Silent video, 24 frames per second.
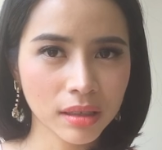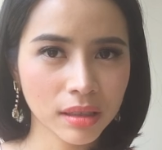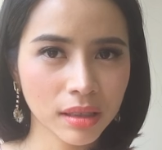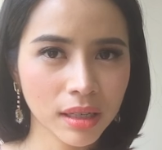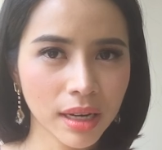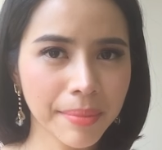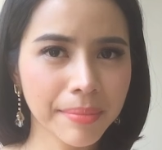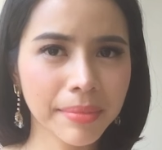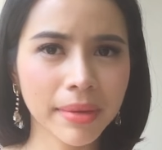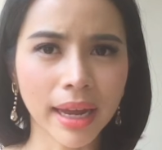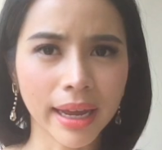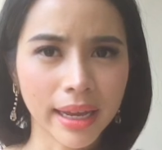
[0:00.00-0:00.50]

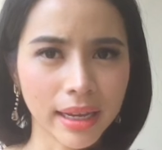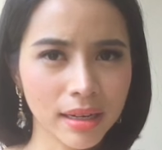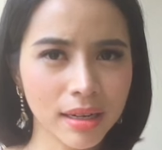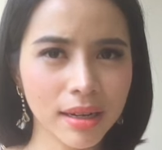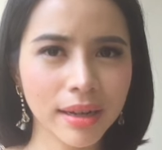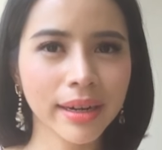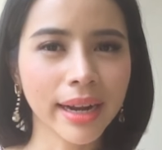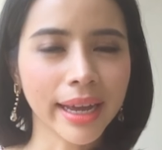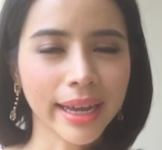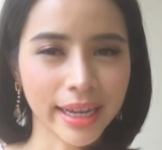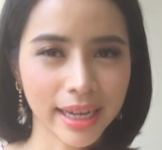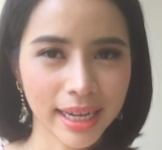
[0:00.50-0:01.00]
เล่มไหนเรื่อ
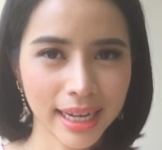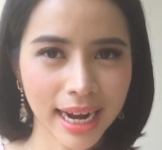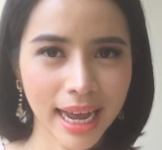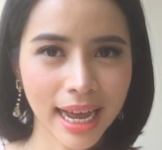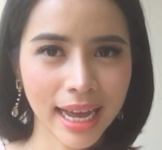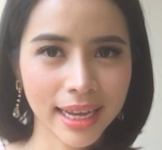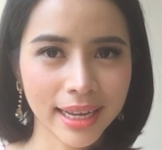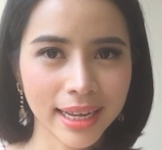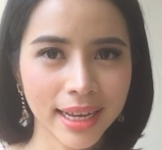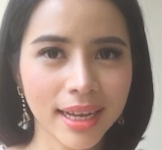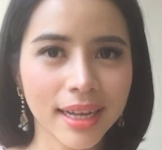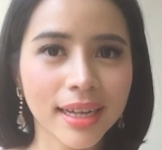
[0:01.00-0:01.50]
งไหนก็ได้
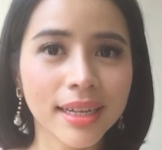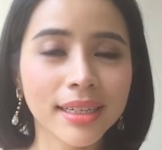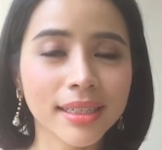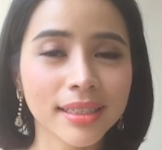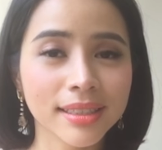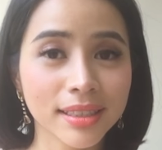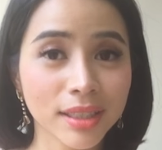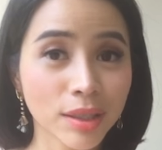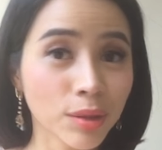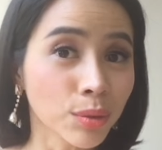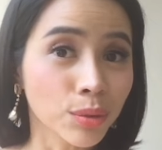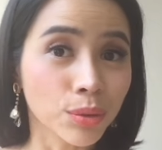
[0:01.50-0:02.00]

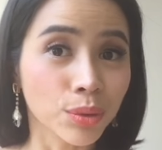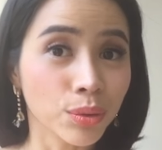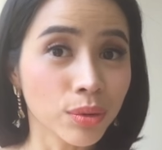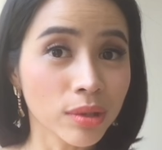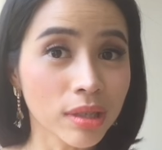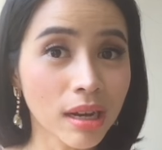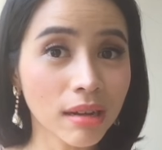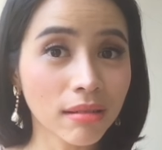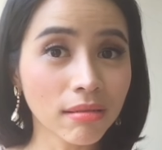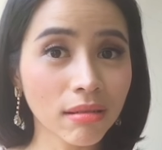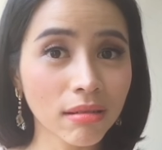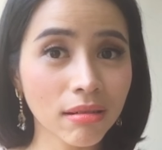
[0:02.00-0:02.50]
สนุกทุก
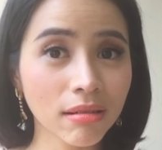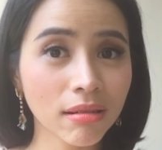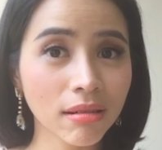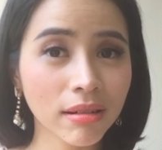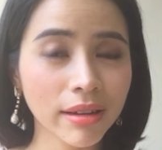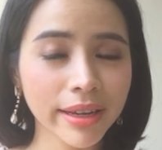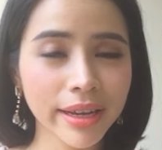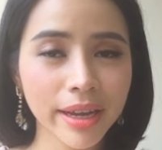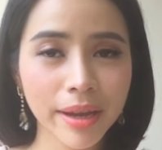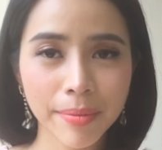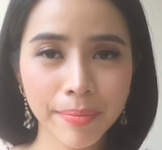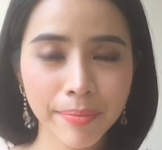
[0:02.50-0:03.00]
เรื่องเลย
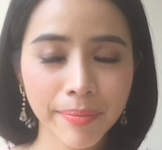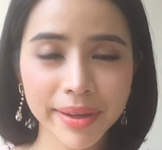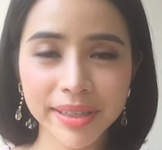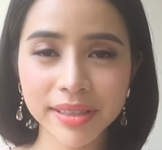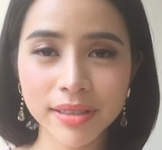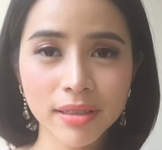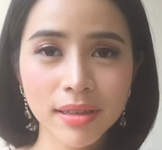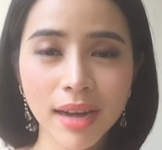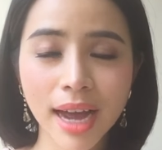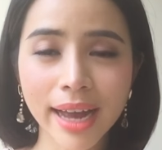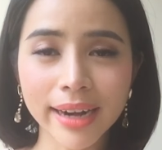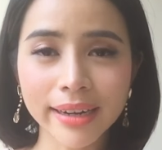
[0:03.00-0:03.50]
ไป
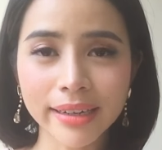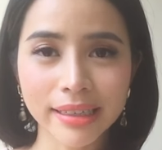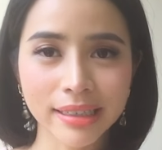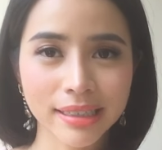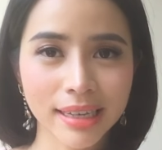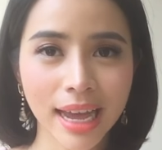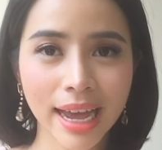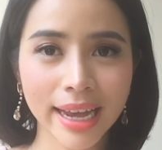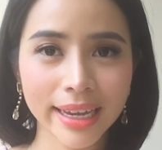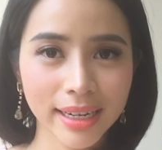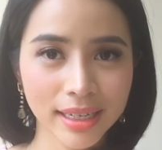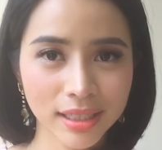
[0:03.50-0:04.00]
ซื้ออ่านกัน
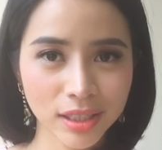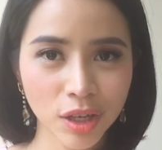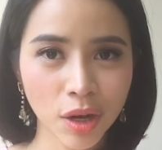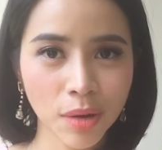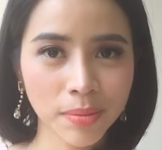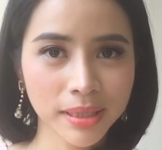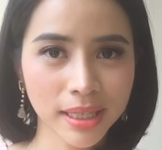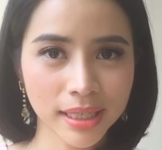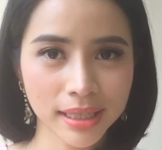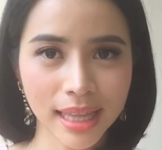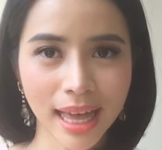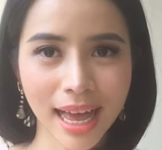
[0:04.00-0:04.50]
ได้ ถ้าชอบ
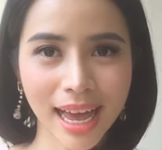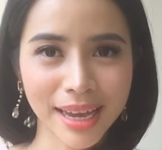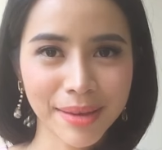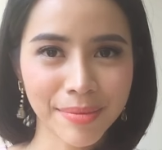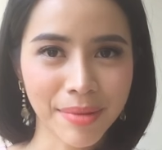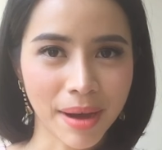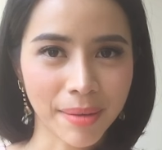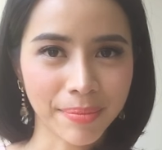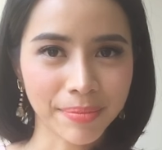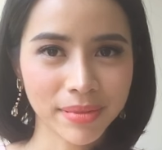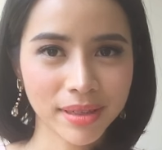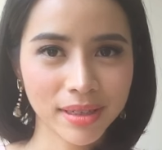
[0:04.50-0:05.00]
สไตล์
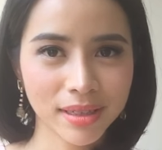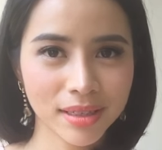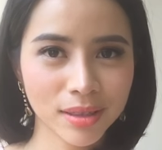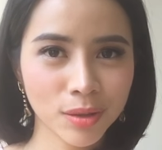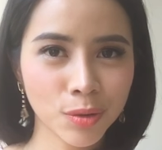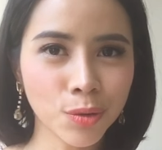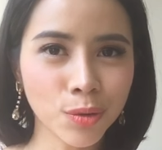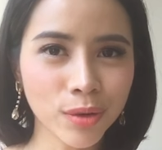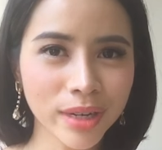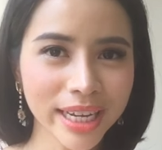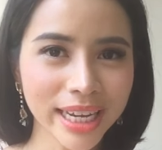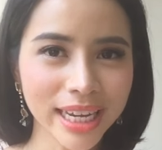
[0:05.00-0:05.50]
แบบง
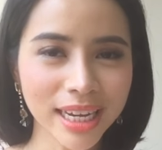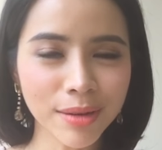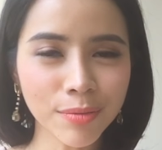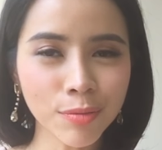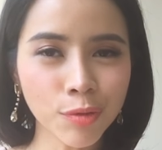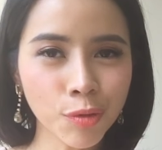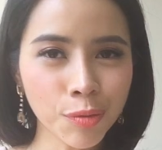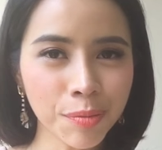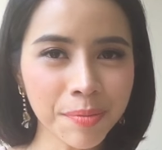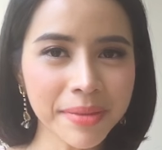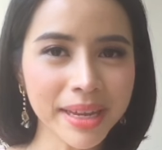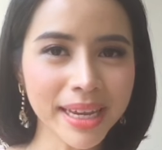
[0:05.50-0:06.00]
งยิง
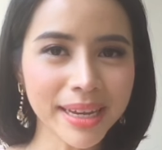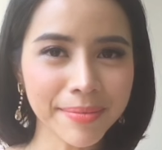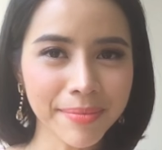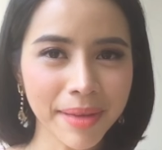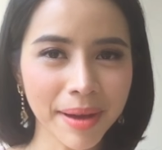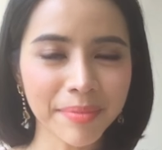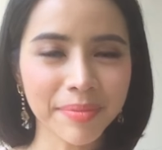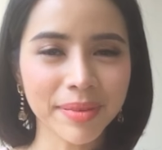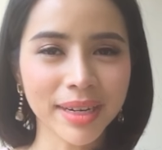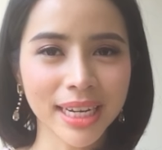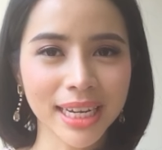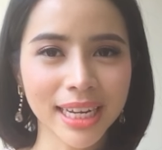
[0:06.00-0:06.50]
มุงมิงแบ
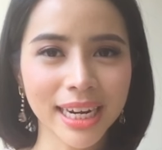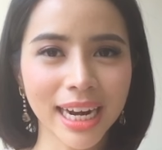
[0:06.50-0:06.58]
บนี้